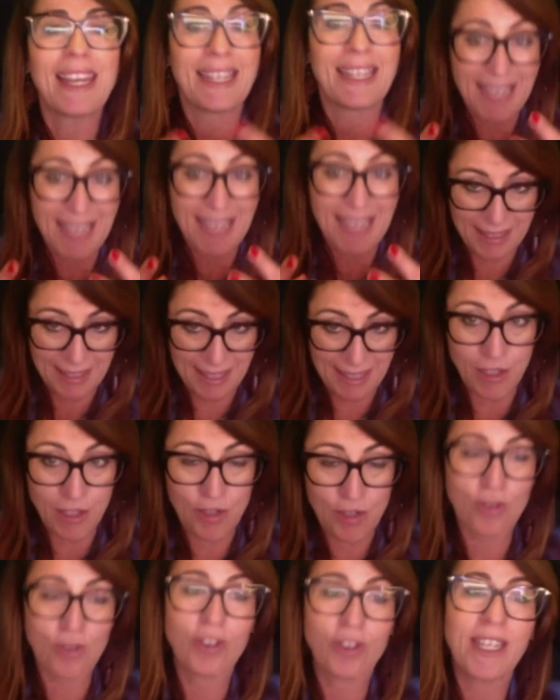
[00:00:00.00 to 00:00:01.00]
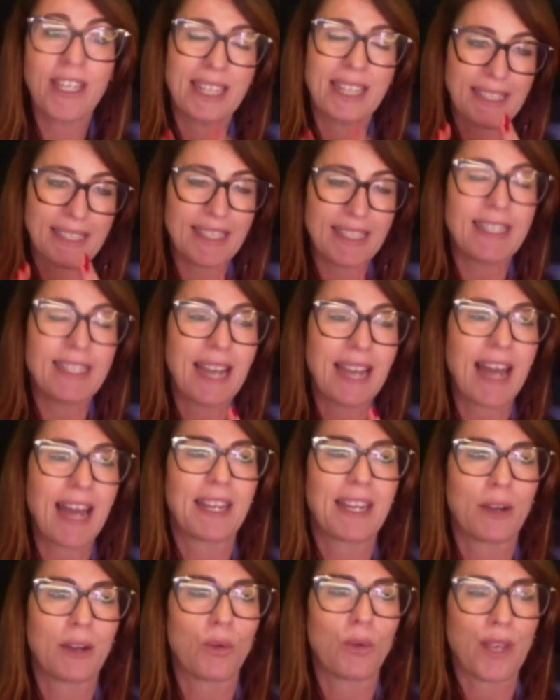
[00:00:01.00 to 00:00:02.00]
e di attenzione da
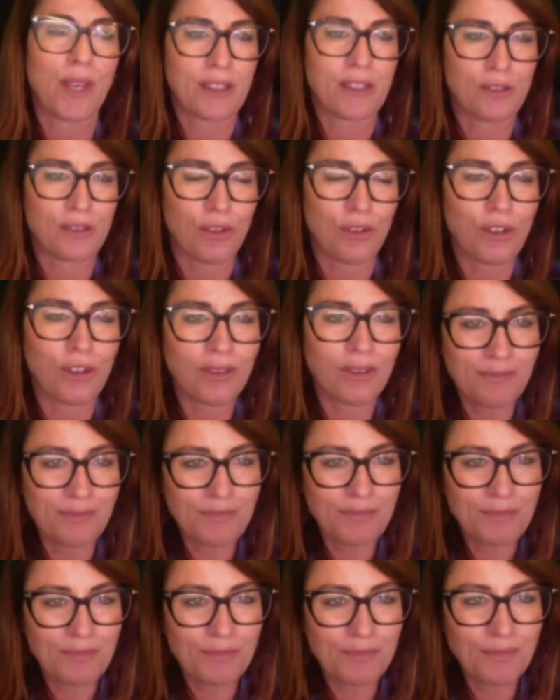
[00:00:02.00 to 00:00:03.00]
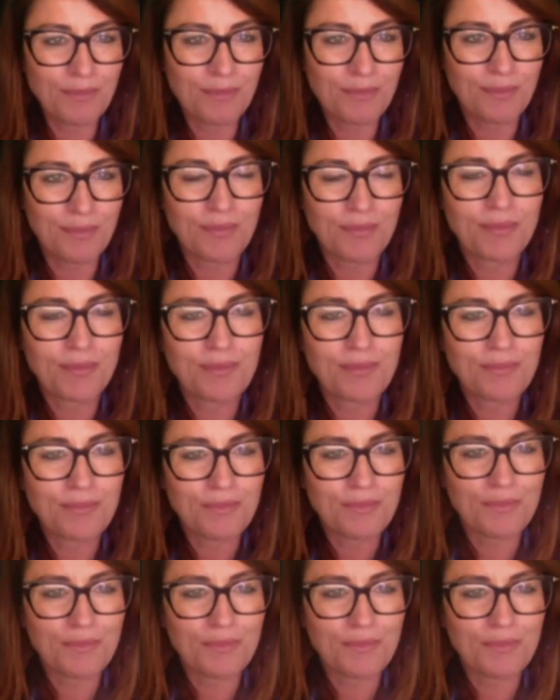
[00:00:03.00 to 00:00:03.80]
dedicare a questo? Certo.